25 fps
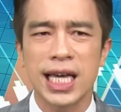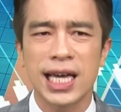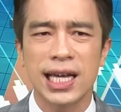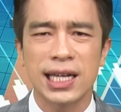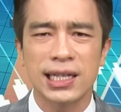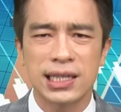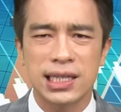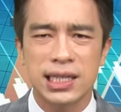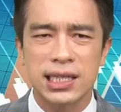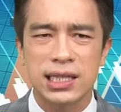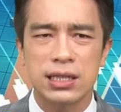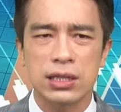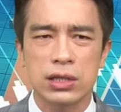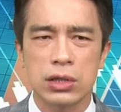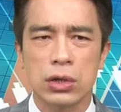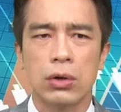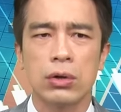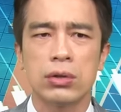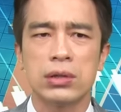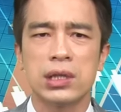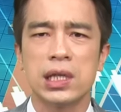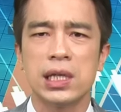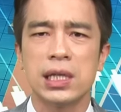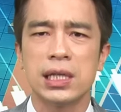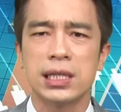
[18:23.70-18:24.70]
业绩、
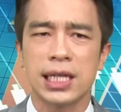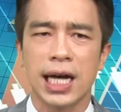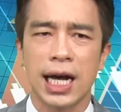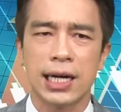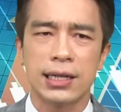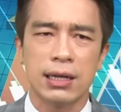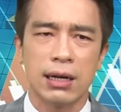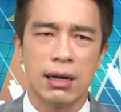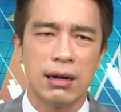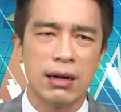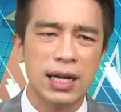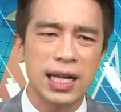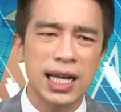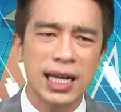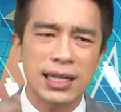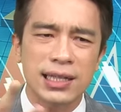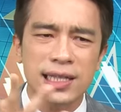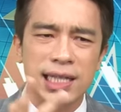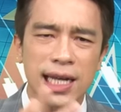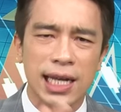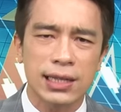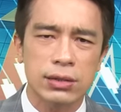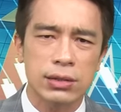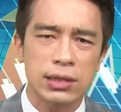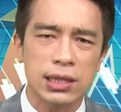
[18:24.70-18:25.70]
有题材的连
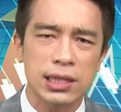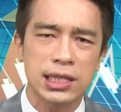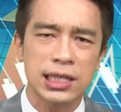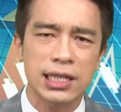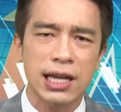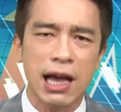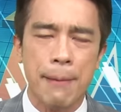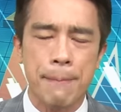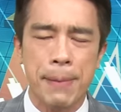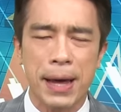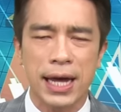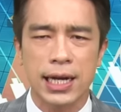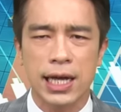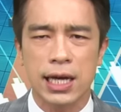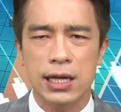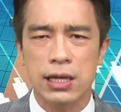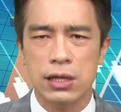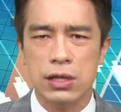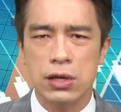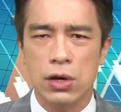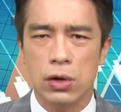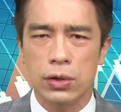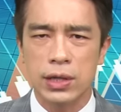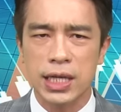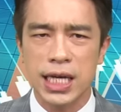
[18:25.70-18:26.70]
展，就是下半年
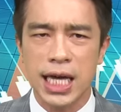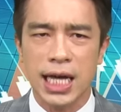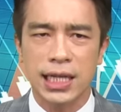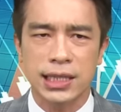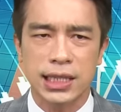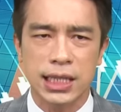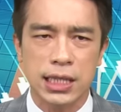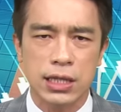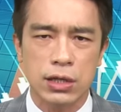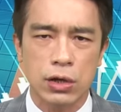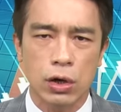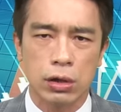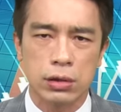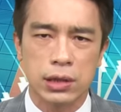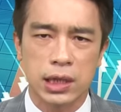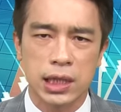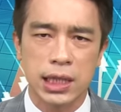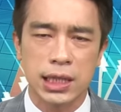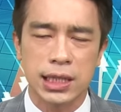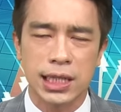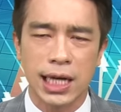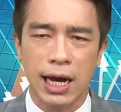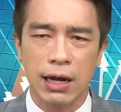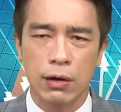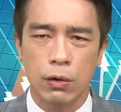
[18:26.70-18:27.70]
有业绩、有
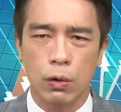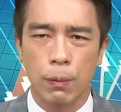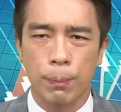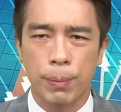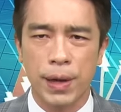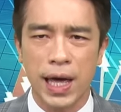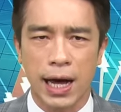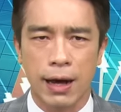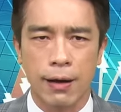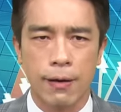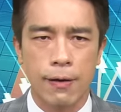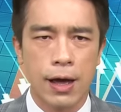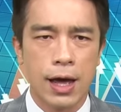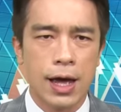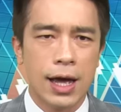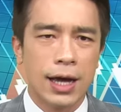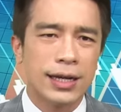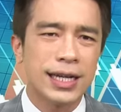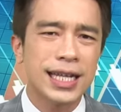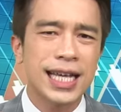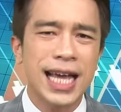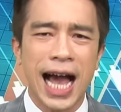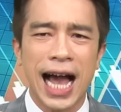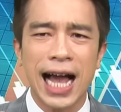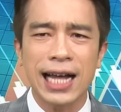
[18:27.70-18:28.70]
题材的股票，
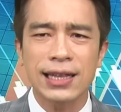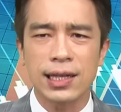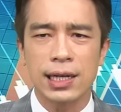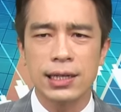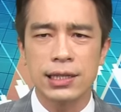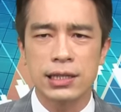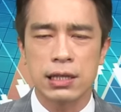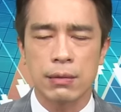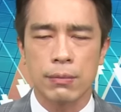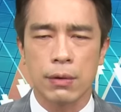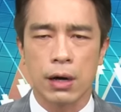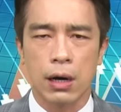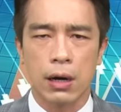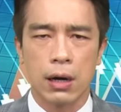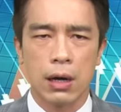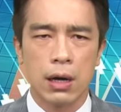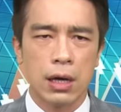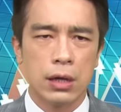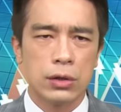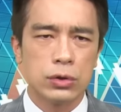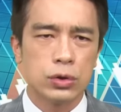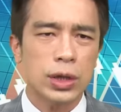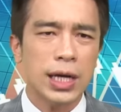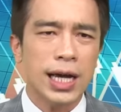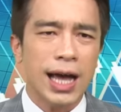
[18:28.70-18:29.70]
你还等什么？
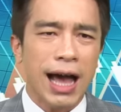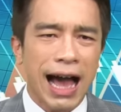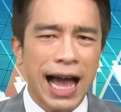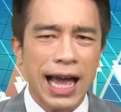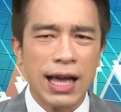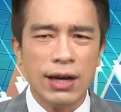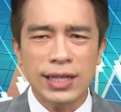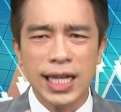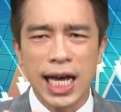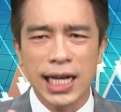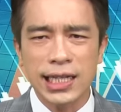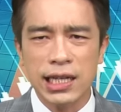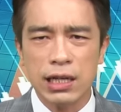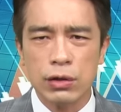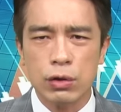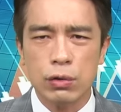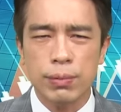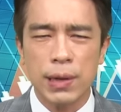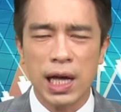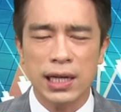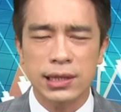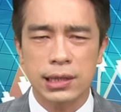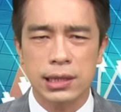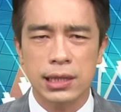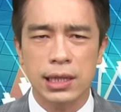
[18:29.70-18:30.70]
所以还有哪些股
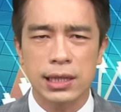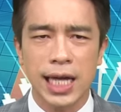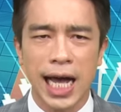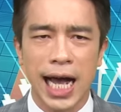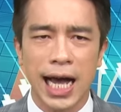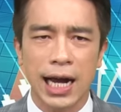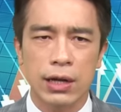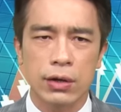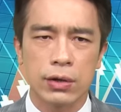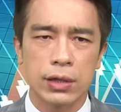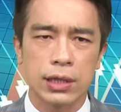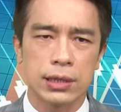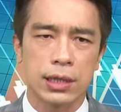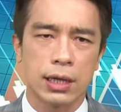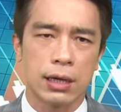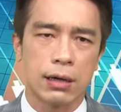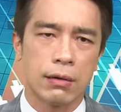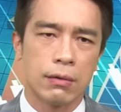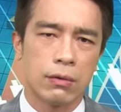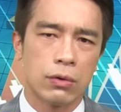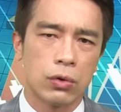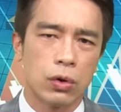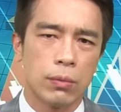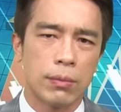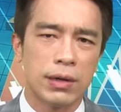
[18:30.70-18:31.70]
票值得大家留意的，
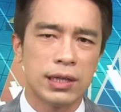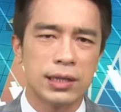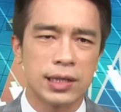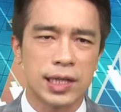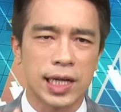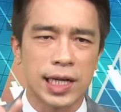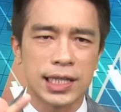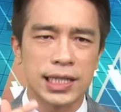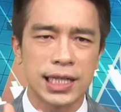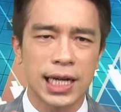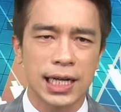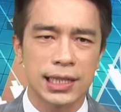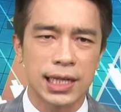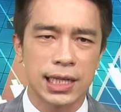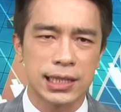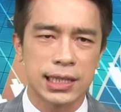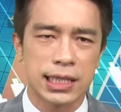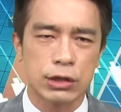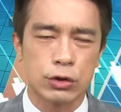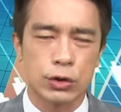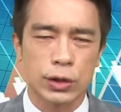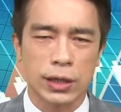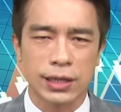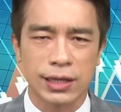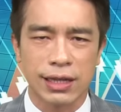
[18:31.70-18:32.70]
我们等一下再
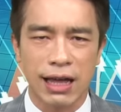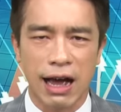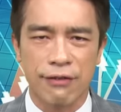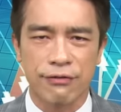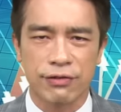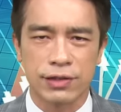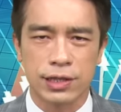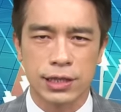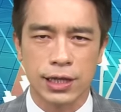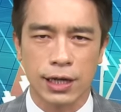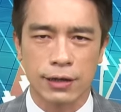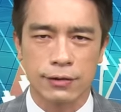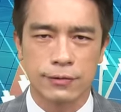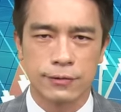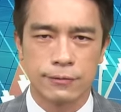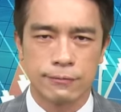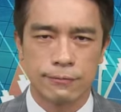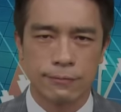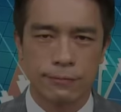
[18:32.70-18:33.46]
继续跟大家分享。